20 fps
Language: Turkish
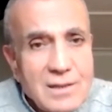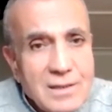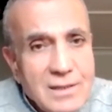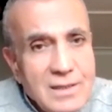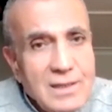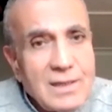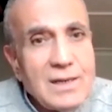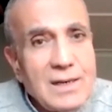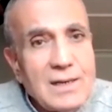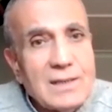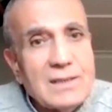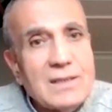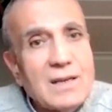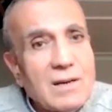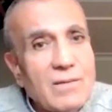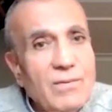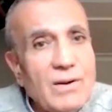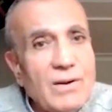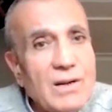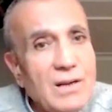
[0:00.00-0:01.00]
Yine ileriden
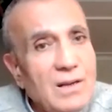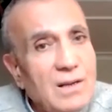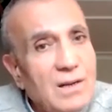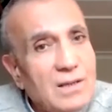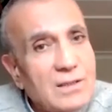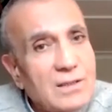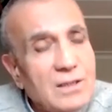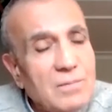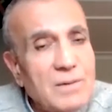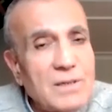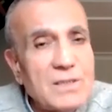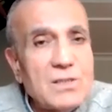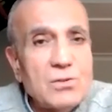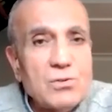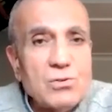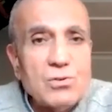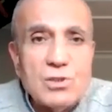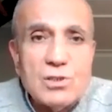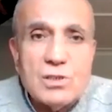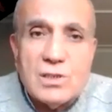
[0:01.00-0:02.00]
nafakayı arttırmak için
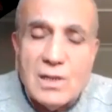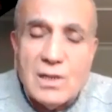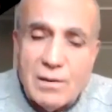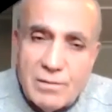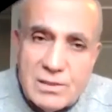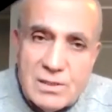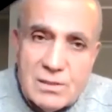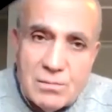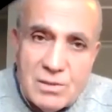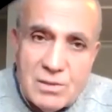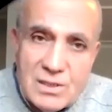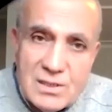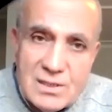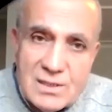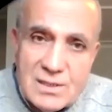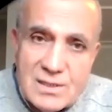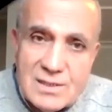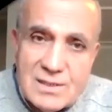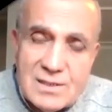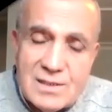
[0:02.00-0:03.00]
şunun için dava
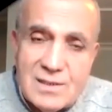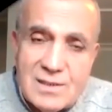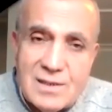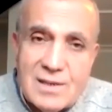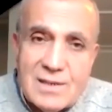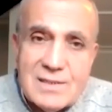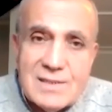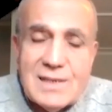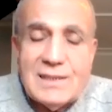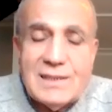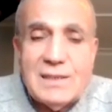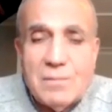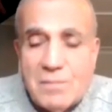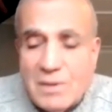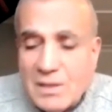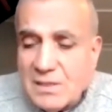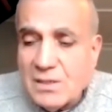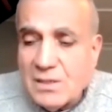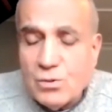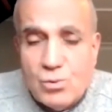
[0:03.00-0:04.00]
açabilirsiniz. Zaten
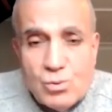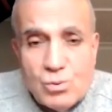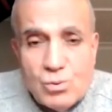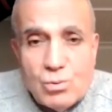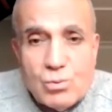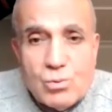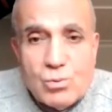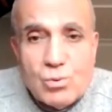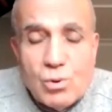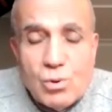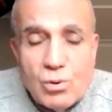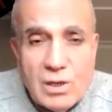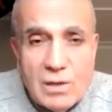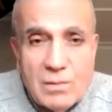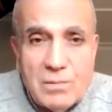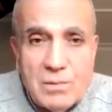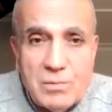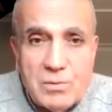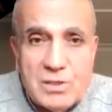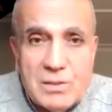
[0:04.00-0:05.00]
bence şu çok
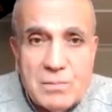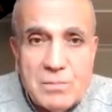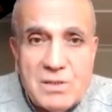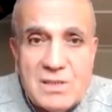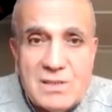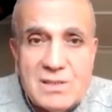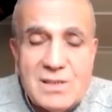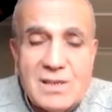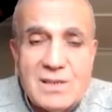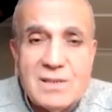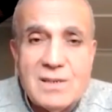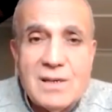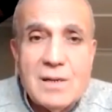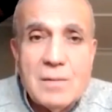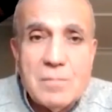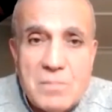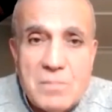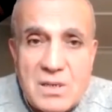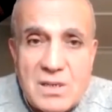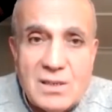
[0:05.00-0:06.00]
önemli bir şey. Bir insan,
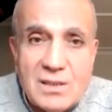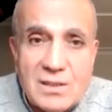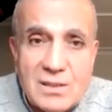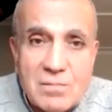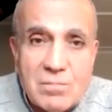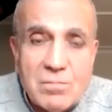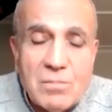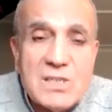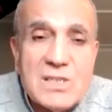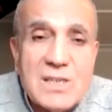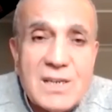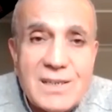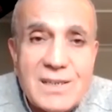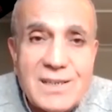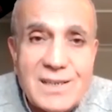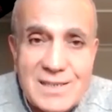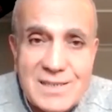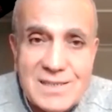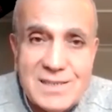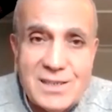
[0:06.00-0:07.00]
bir kadın başarı
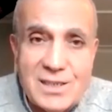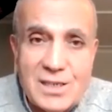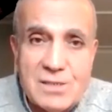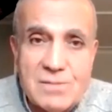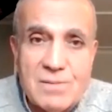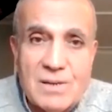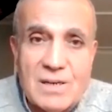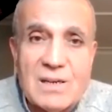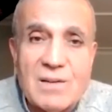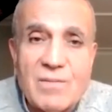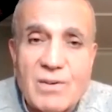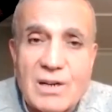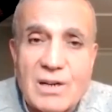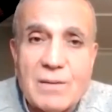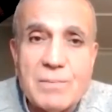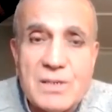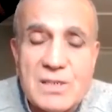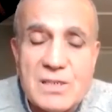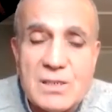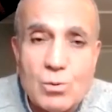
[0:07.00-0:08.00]
hikayesini yazmalı.
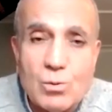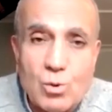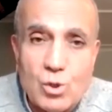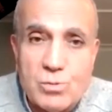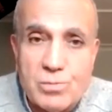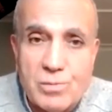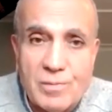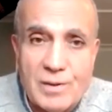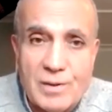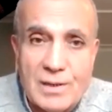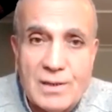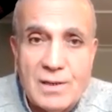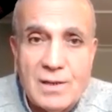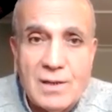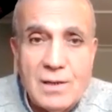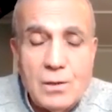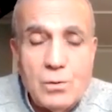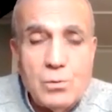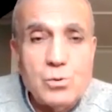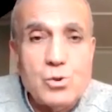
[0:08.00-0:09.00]
Nafaka peşinde koşmamalı.
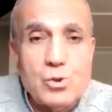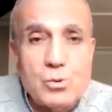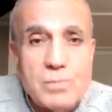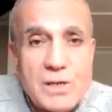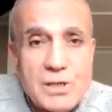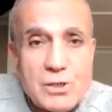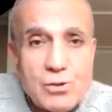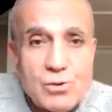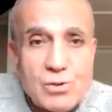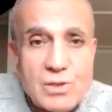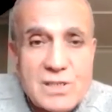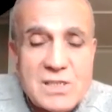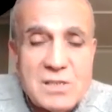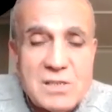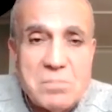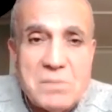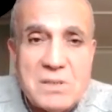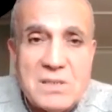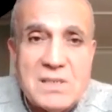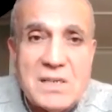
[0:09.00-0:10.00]
305 lira
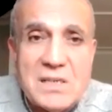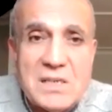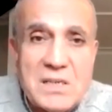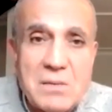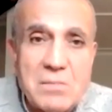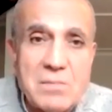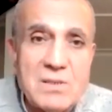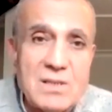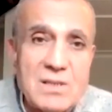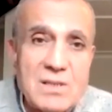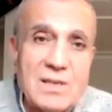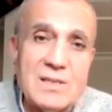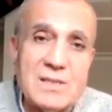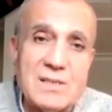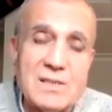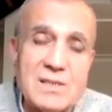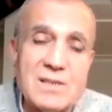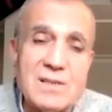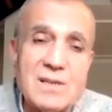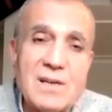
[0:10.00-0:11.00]
için, 1000 lira, 2000 lira
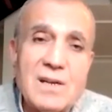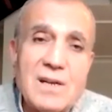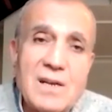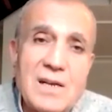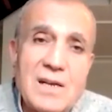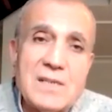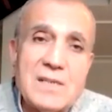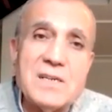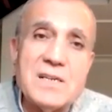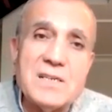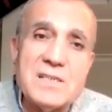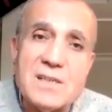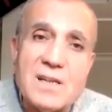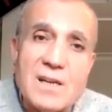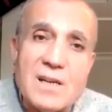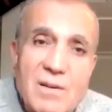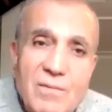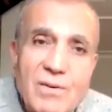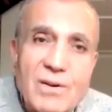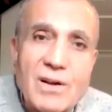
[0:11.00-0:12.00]
için eski
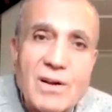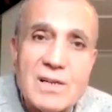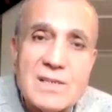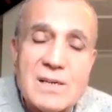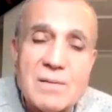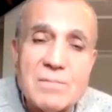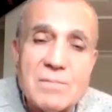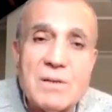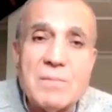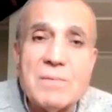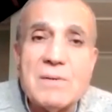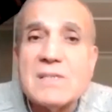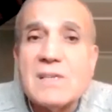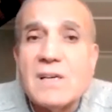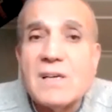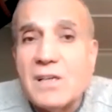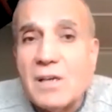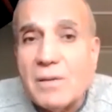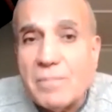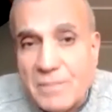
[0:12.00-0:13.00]
eşinden nafaka alacağım diye
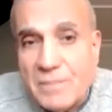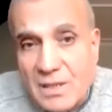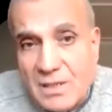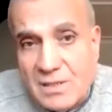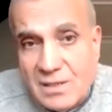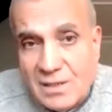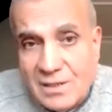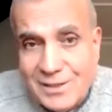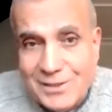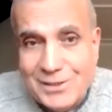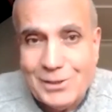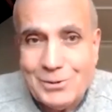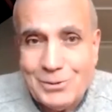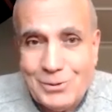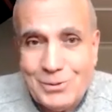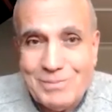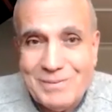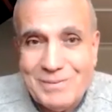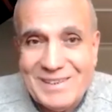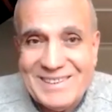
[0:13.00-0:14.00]
mesleğini yapmayan insanlar
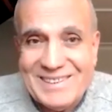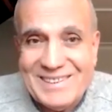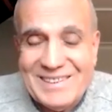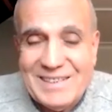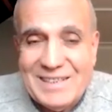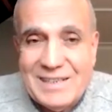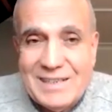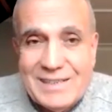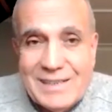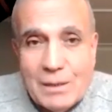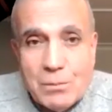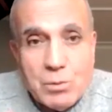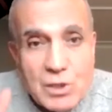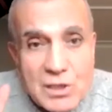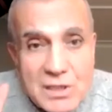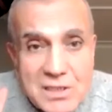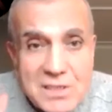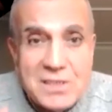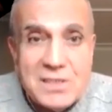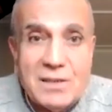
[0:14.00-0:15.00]
tanıyorum. Tabii. Ya bunu
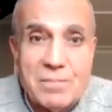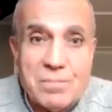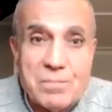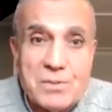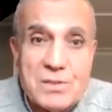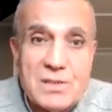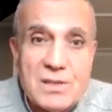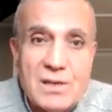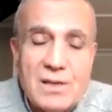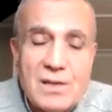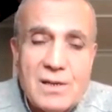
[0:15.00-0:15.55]
hırs yapmış.